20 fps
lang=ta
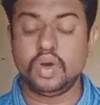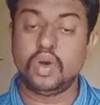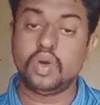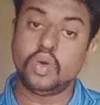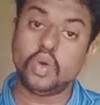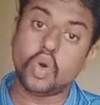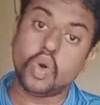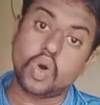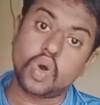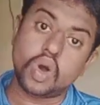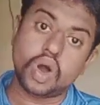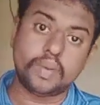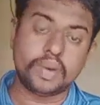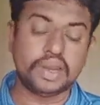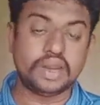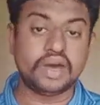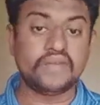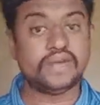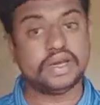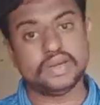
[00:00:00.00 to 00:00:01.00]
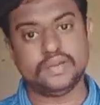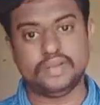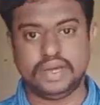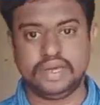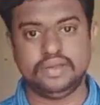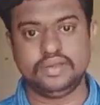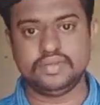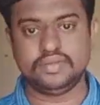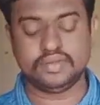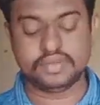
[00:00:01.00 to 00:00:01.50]
நோ அப்படின்னா வறுமை
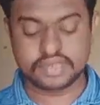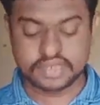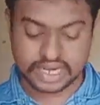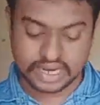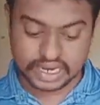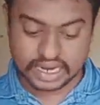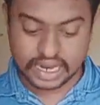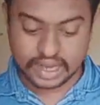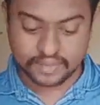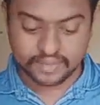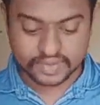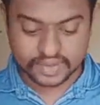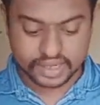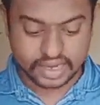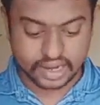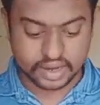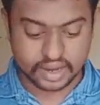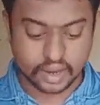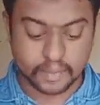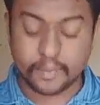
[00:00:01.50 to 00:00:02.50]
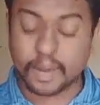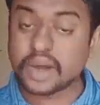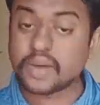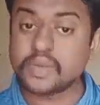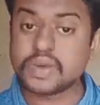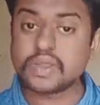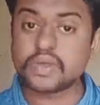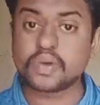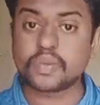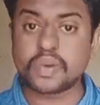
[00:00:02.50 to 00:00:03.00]
சரிங்களா ரைட்
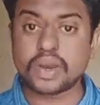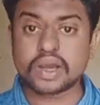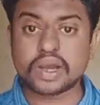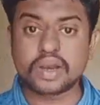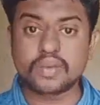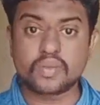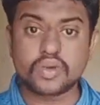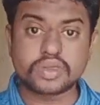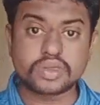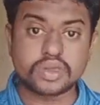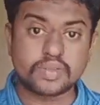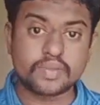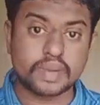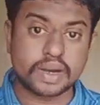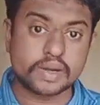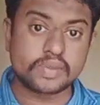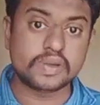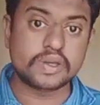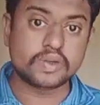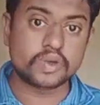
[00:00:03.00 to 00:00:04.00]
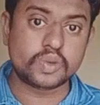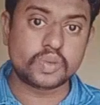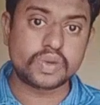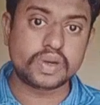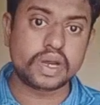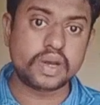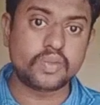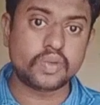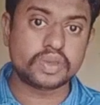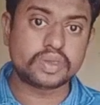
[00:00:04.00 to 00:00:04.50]
பகுபது உறுப்புகள் மொத்தம் பகுபது
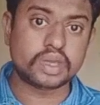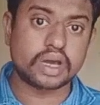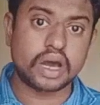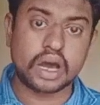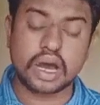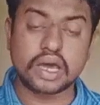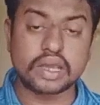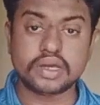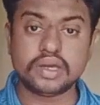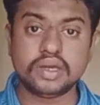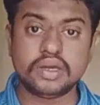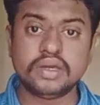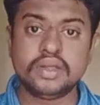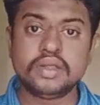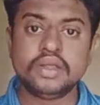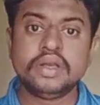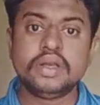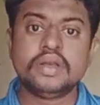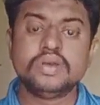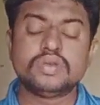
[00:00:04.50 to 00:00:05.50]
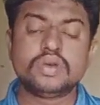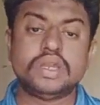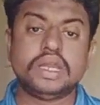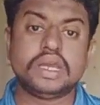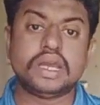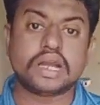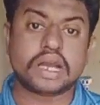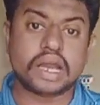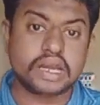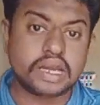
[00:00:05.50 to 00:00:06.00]
உறுப்புகள் மொத்தம் ஆறு ஸோ
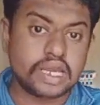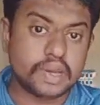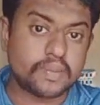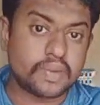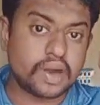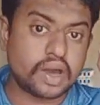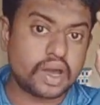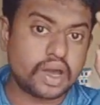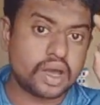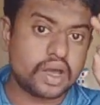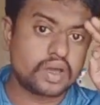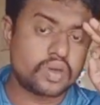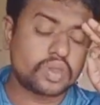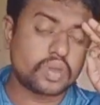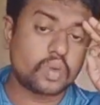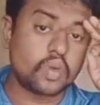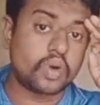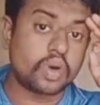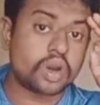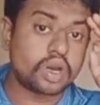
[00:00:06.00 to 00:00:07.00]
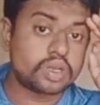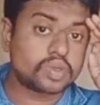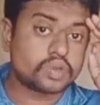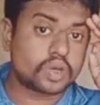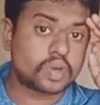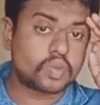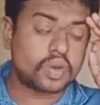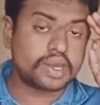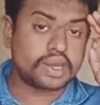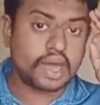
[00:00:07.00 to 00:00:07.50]
நீங்கள் கண்டிப்பாக இந்த ஓரெழுத்து ஒரு
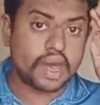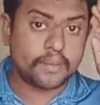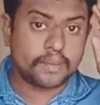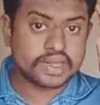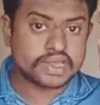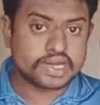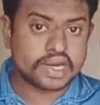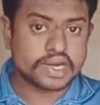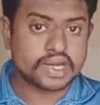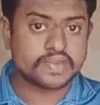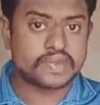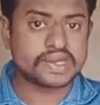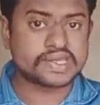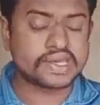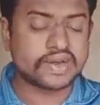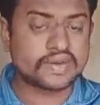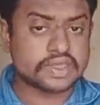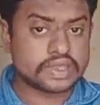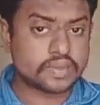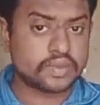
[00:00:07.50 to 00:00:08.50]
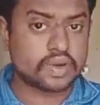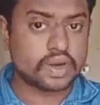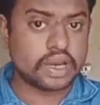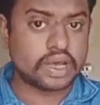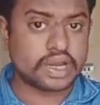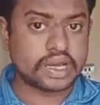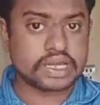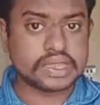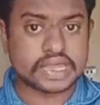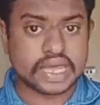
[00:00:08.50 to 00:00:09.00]
மணி நாற்பத்தி ரெண்டுமே செவன்த் புக்கில்
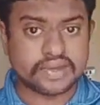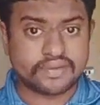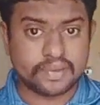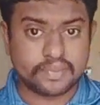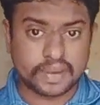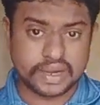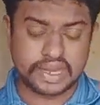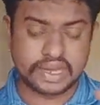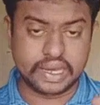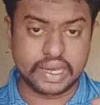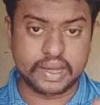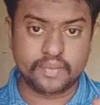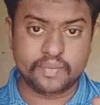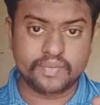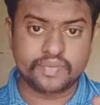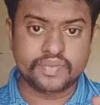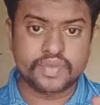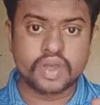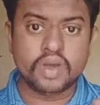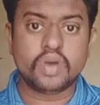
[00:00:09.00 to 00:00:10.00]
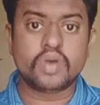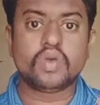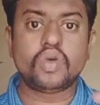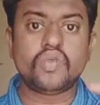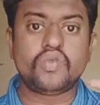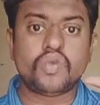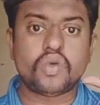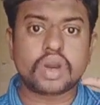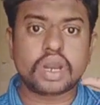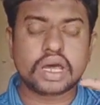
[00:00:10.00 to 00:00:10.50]
இருக்குது தரவாக படிங்க குரூப்
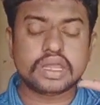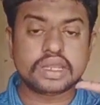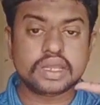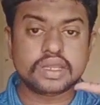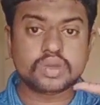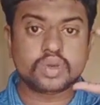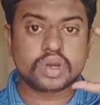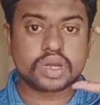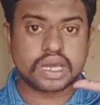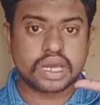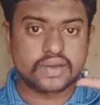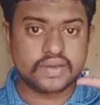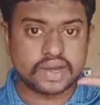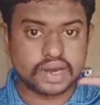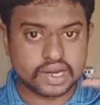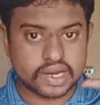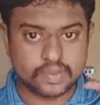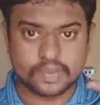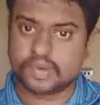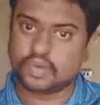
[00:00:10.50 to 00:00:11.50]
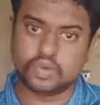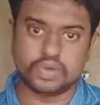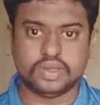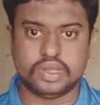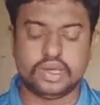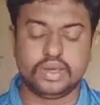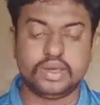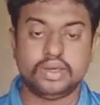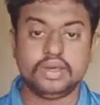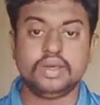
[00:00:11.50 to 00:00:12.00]
ஃபோரில் அது வந்து ஒரு கேள்வி கண்டிப்பாக உறுதி
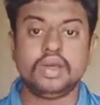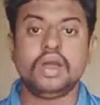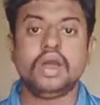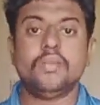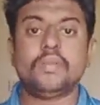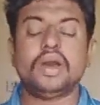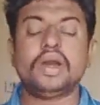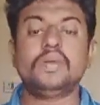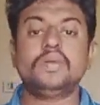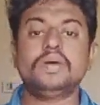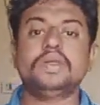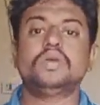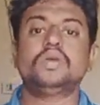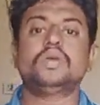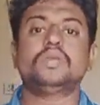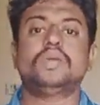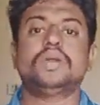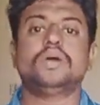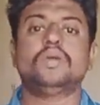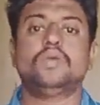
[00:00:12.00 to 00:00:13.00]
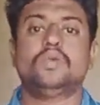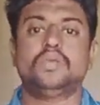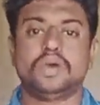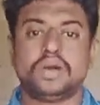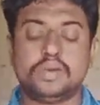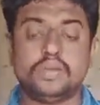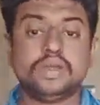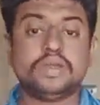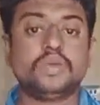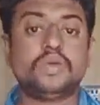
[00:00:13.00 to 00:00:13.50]
பகுபது உறுப்பு
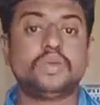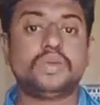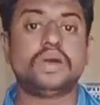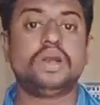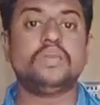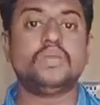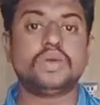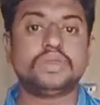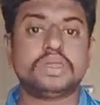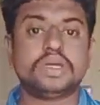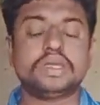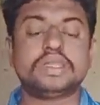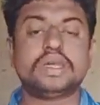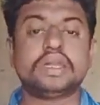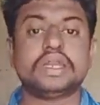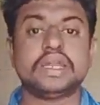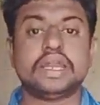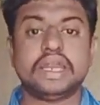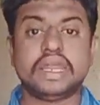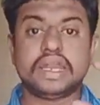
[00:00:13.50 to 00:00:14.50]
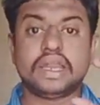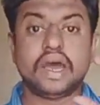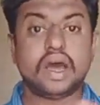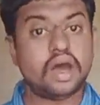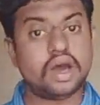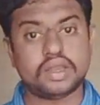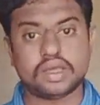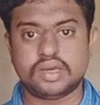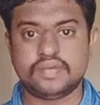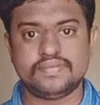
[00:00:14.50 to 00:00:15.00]
பகுபது உறுப்புகள் மொத்தம் எத்தனைன்னு கேட்டிங்கன்னா ஆறு